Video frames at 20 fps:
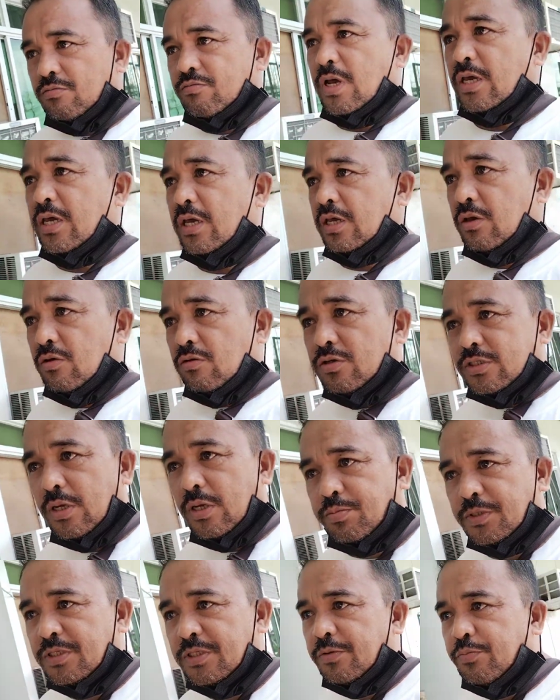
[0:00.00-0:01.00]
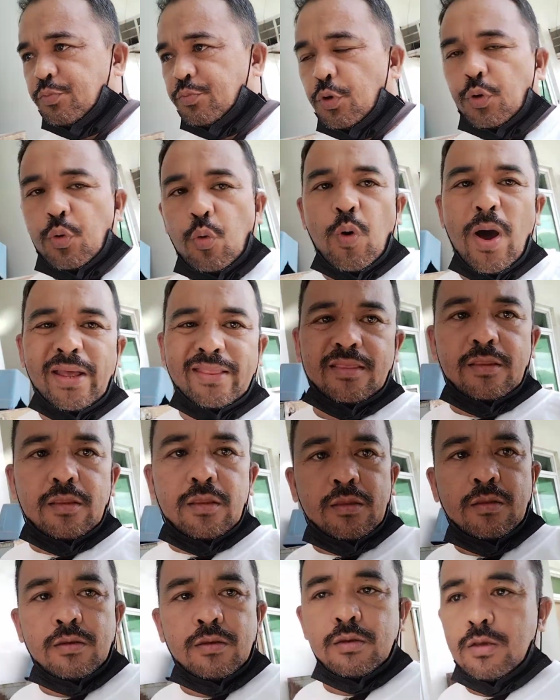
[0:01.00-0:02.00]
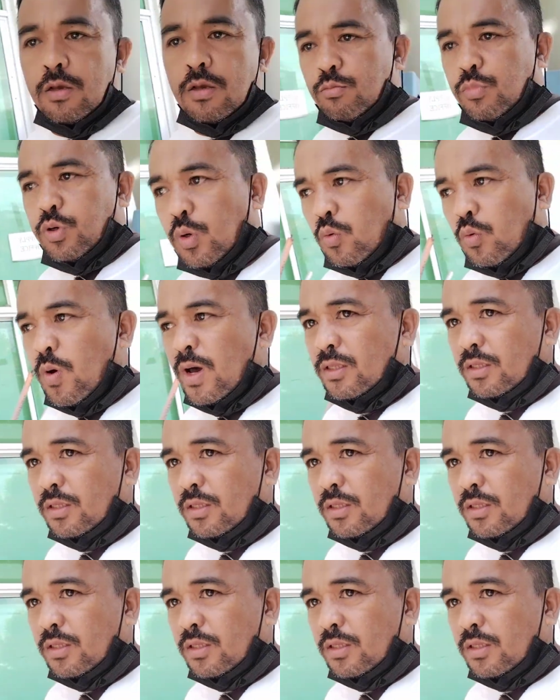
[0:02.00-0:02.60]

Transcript: makikiusap, hindi for what? For what